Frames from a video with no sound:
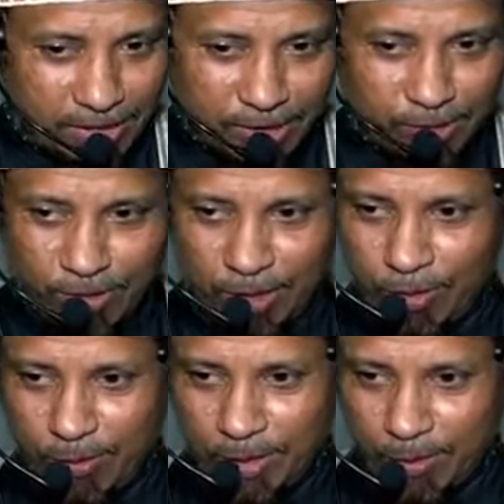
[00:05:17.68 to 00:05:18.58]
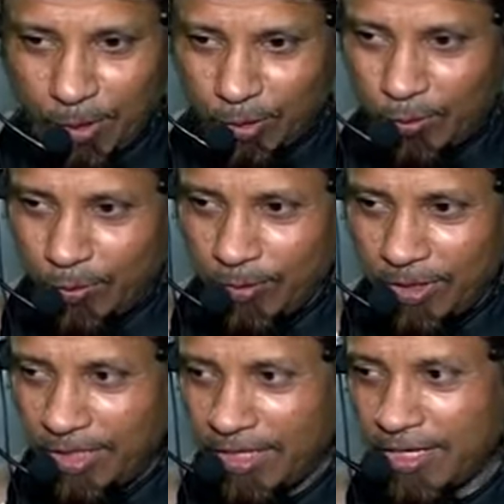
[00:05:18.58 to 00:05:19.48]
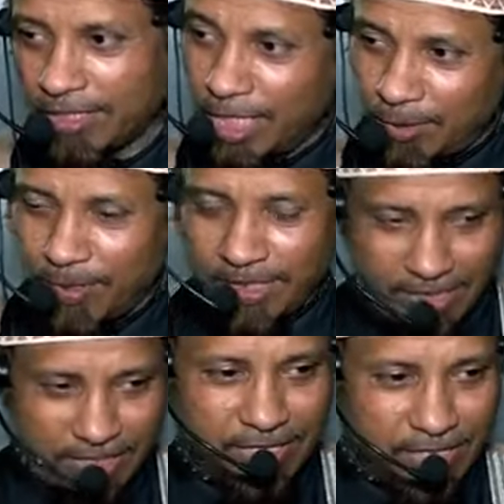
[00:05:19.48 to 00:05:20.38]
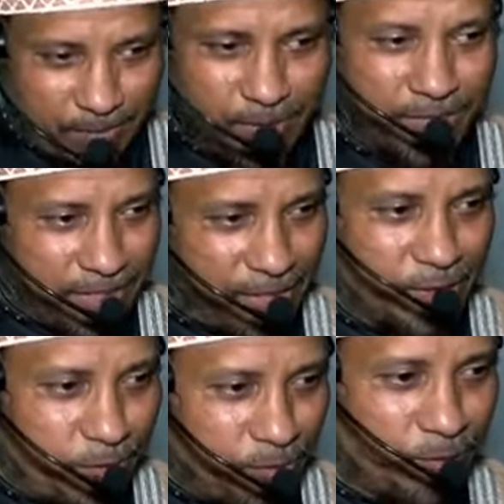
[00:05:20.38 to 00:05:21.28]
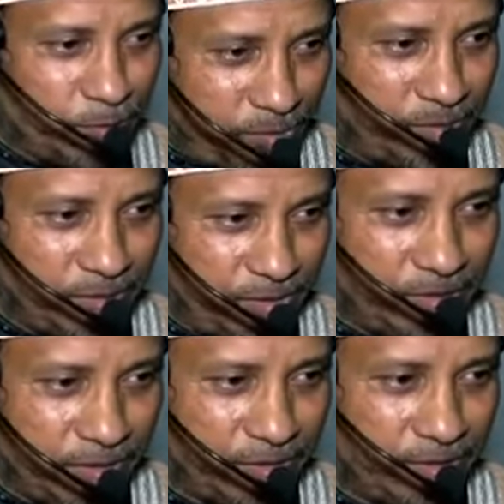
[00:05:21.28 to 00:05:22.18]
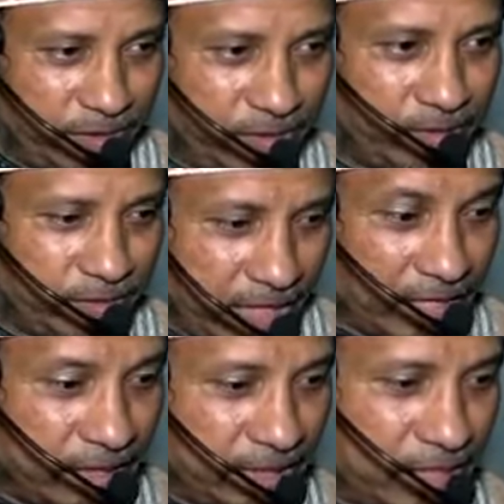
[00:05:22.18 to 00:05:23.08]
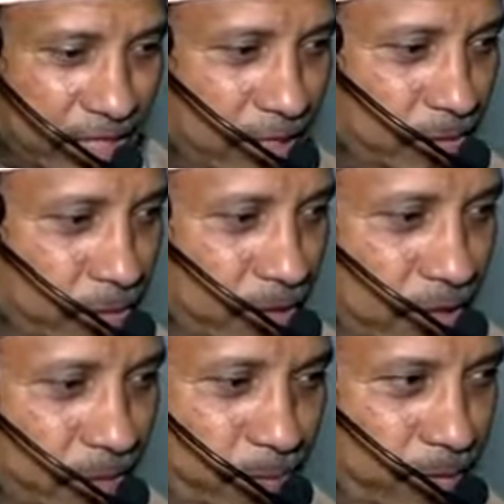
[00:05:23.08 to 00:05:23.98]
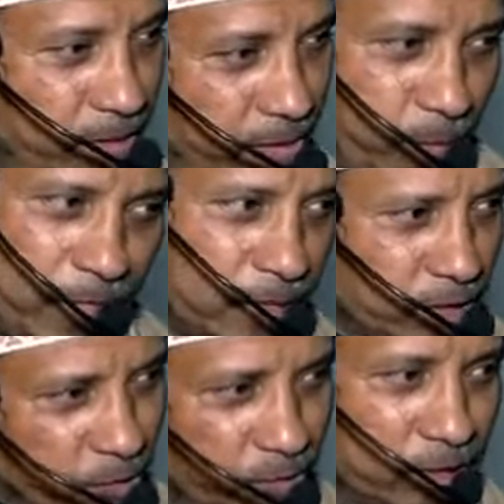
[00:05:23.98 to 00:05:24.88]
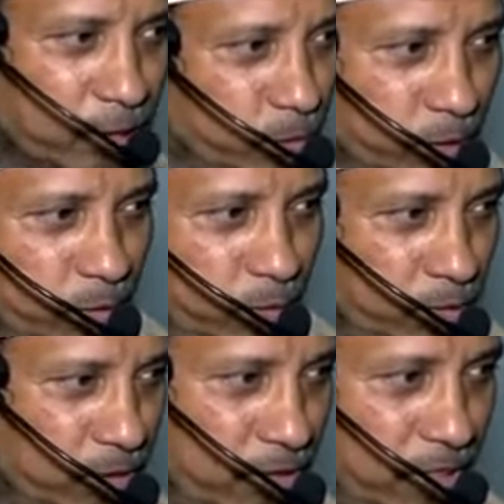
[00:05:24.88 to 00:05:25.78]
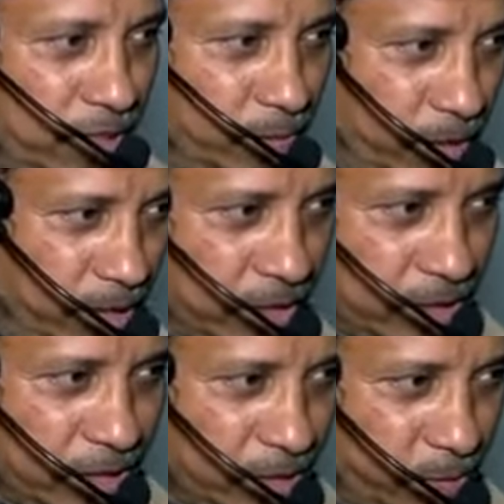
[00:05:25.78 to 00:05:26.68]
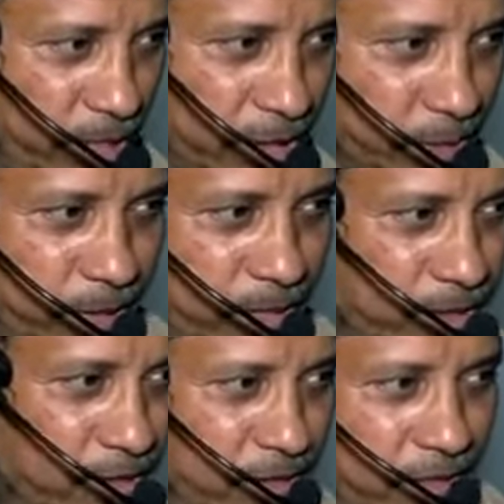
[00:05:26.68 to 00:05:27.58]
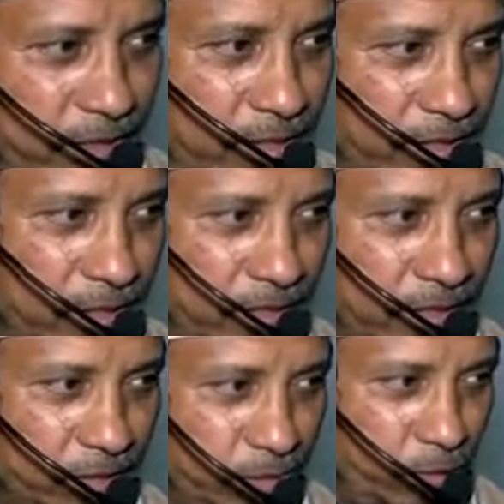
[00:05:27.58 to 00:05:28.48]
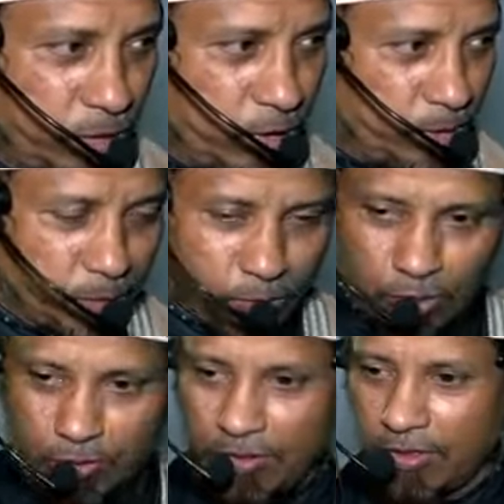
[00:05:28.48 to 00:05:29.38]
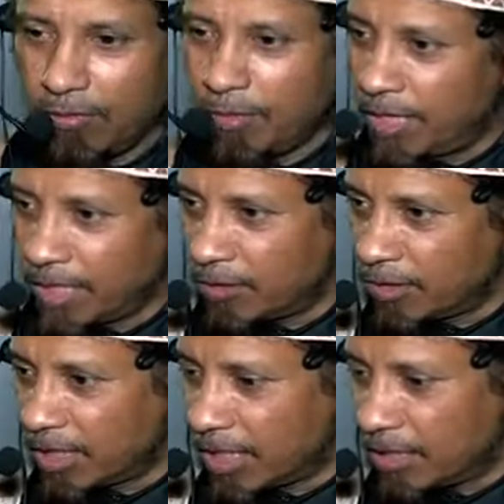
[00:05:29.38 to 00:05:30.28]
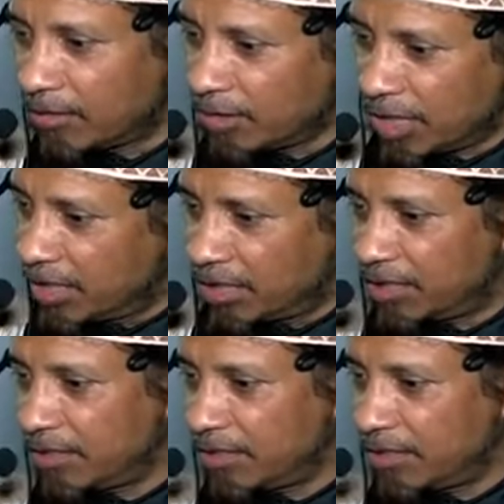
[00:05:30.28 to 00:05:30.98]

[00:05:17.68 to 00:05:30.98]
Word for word: হাদিসগুলি ওলামাদের বক্তব্যগুলি টের পাই যে হ্যাঁ ইমানটা একটু একটু থাকতেছে আলহামদুলিল্লাহ মাইনাস তো হইতেছে প্রতি মুহূর্তে মাইনাসের সাথে প্লাস মাইনাস তো হইতে হবে শুধু মাইনাস হইতে থাকলে তো শেষ